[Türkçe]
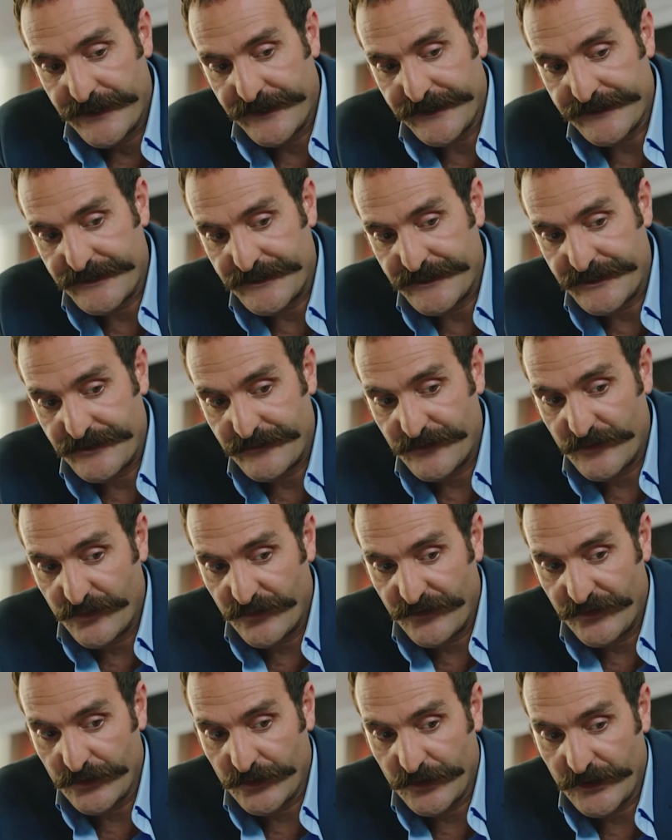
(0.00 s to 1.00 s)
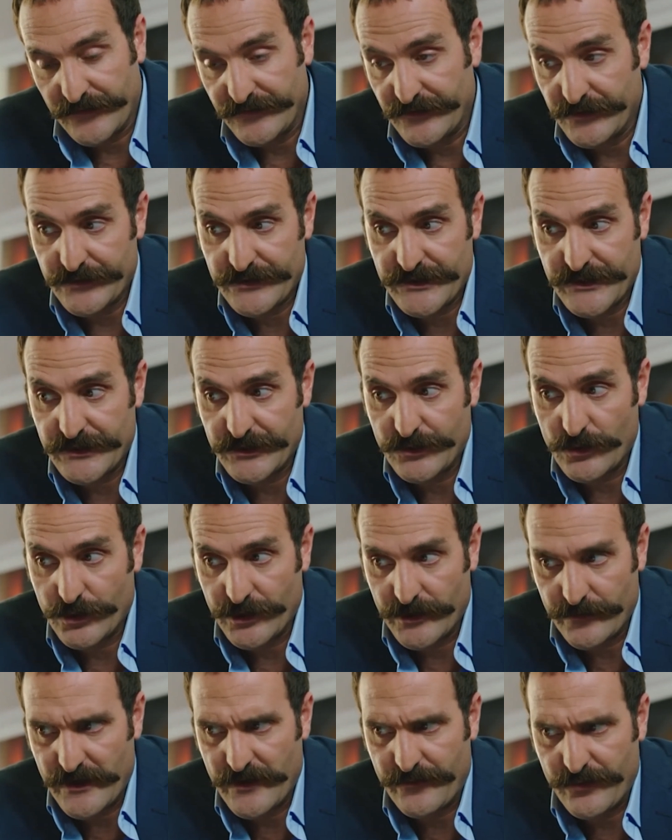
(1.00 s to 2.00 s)
Ya siz şimdi bu fotoğraflar üzerinde
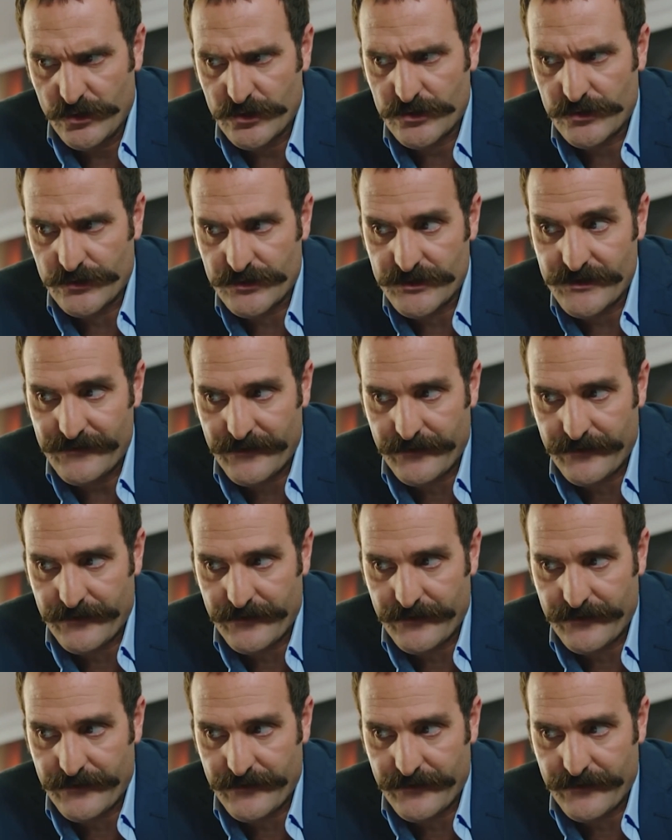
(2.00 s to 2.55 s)
oynama yapıyorsunuz